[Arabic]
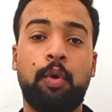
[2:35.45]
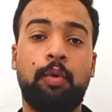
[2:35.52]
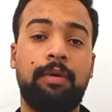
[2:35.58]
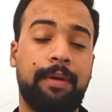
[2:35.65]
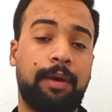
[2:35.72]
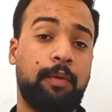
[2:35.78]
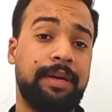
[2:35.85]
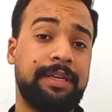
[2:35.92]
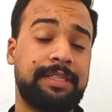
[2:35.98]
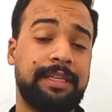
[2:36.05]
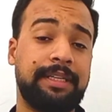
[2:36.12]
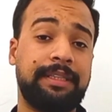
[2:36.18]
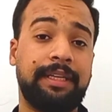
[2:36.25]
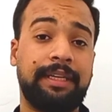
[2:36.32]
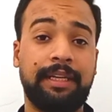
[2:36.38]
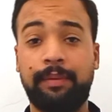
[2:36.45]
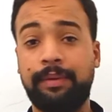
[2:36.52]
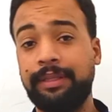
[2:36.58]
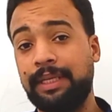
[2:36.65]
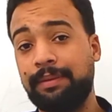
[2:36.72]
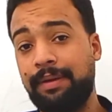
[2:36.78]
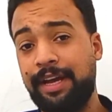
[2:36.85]
ويبقى كويس جدا لو
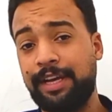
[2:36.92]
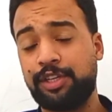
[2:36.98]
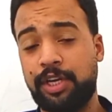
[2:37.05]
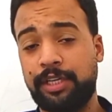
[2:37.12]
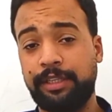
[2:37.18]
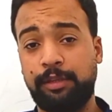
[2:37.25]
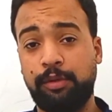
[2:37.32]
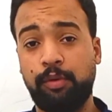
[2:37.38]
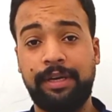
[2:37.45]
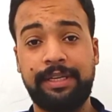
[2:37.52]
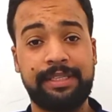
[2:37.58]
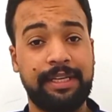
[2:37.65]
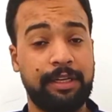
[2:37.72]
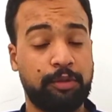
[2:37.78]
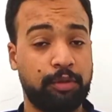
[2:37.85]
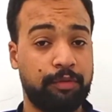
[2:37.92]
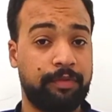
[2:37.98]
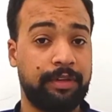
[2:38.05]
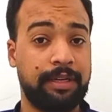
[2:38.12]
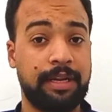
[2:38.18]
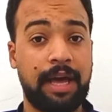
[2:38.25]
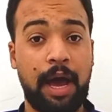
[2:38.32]
انت معاك شهاده لغه زي
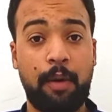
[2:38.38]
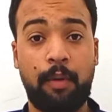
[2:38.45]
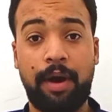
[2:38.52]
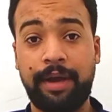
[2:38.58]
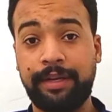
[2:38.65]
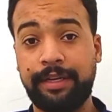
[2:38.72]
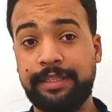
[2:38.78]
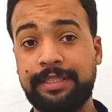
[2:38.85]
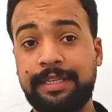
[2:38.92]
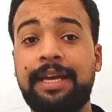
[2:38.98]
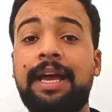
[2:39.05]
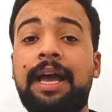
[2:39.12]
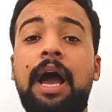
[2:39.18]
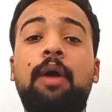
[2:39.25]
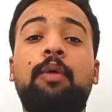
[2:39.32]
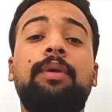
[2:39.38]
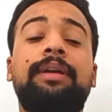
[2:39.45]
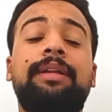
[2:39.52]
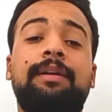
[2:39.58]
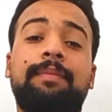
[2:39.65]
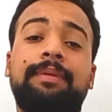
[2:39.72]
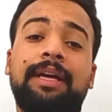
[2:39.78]
توفل او ايلتس او
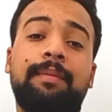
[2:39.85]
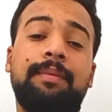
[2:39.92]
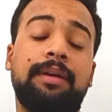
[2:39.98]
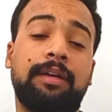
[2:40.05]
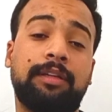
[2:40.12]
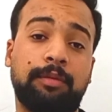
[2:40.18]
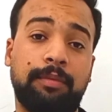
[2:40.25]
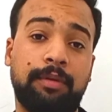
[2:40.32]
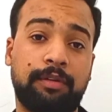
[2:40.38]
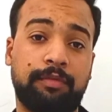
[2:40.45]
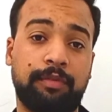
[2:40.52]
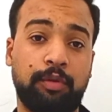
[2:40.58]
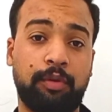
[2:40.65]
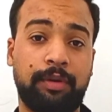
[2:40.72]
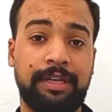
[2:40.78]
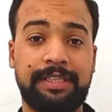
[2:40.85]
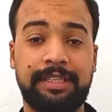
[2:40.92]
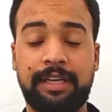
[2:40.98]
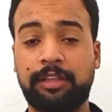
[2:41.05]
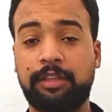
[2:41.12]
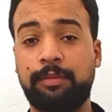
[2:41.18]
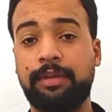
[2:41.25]
انك بتعمل اختبار في اللغه
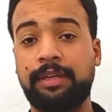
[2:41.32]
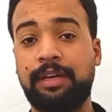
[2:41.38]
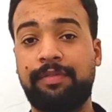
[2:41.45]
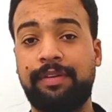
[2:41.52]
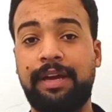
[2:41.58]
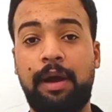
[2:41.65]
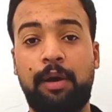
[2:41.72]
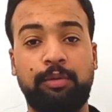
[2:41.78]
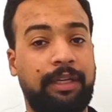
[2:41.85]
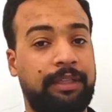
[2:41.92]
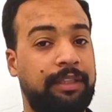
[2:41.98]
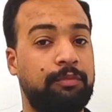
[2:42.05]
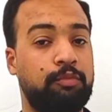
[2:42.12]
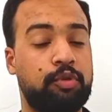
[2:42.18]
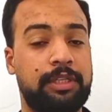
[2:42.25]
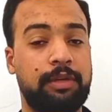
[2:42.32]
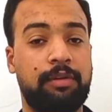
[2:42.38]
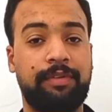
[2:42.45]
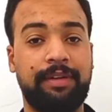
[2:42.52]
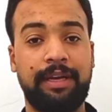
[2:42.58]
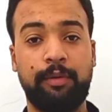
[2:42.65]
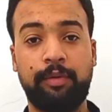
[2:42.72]
زي اختبار كفاءه او تحديد مستوى
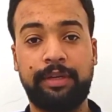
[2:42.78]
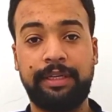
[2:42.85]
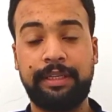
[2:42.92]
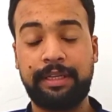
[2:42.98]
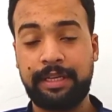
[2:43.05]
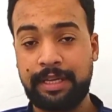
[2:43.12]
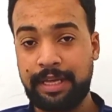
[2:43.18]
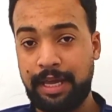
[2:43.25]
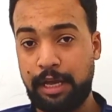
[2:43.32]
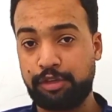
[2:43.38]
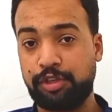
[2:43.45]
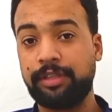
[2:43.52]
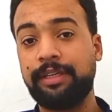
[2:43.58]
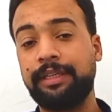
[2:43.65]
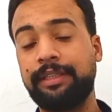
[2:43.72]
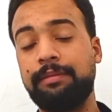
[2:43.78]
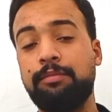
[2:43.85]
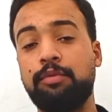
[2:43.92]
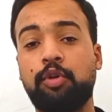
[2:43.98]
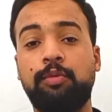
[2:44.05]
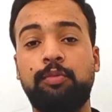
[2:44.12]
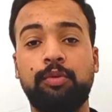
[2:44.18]
في الاول كده عشان
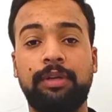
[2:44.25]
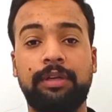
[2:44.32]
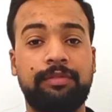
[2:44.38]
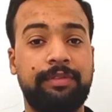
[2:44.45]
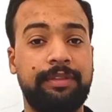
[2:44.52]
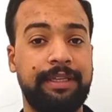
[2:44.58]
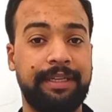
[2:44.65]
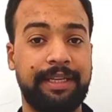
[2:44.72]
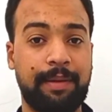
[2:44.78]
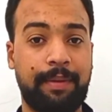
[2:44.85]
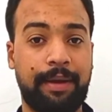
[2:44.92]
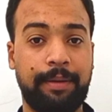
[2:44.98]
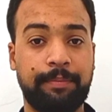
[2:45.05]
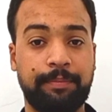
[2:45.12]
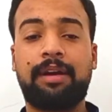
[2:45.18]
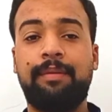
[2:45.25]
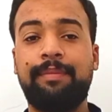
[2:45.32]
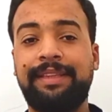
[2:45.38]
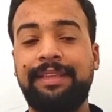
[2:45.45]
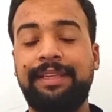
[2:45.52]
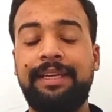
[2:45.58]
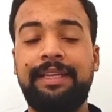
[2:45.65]
يتم قبولك في الجامعه رقم
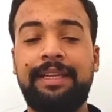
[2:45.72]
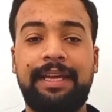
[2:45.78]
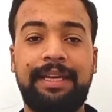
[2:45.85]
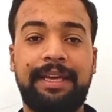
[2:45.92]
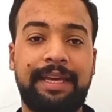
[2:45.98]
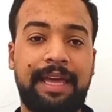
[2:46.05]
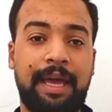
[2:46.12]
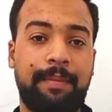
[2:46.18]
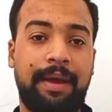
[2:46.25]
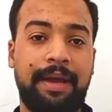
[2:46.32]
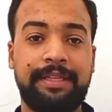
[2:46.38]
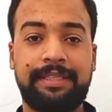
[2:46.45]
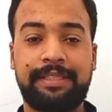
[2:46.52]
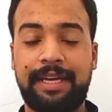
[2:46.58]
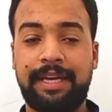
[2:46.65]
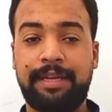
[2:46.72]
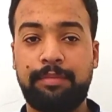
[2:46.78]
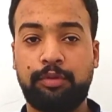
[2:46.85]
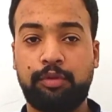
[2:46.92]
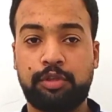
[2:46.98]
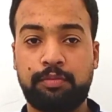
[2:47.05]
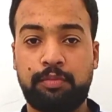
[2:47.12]
اثنين هي جامعه سان
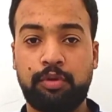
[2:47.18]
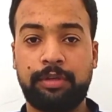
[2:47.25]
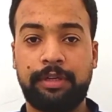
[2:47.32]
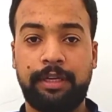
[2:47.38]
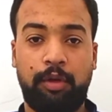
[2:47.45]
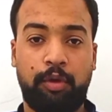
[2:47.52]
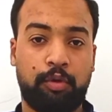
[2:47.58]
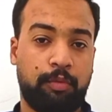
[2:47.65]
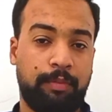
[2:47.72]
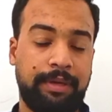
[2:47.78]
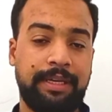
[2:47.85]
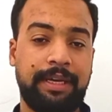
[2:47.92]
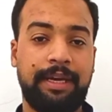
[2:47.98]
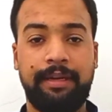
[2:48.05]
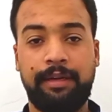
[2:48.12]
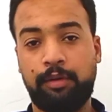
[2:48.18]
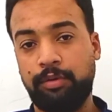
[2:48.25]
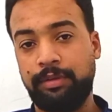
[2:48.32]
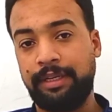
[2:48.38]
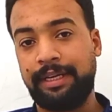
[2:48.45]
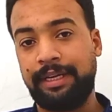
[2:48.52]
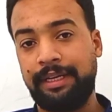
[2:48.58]
بطرسبرج الحكوميه اللي
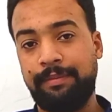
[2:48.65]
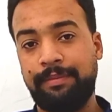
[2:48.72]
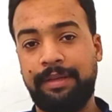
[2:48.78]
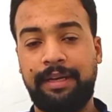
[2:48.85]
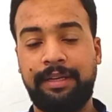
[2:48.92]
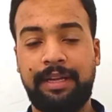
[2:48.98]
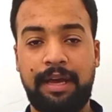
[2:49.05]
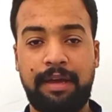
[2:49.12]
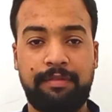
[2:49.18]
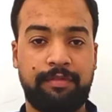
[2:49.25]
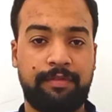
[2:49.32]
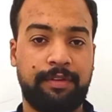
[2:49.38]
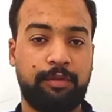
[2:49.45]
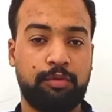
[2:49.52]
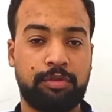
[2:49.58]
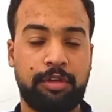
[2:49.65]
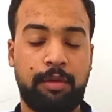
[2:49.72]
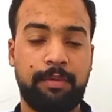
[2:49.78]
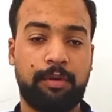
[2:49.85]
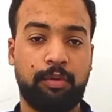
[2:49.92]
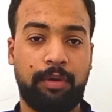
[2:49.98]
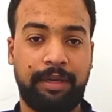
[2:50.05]
كنا اتكلمنا عنها في فيديو
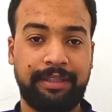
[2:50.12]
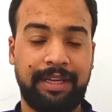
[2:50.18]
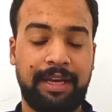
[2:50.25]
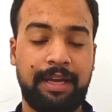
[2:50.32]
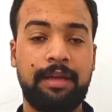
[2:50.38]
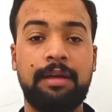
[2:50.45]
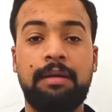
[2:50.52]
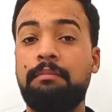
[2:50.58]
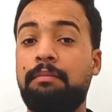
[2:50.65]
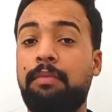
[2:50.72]
سابق لوحدها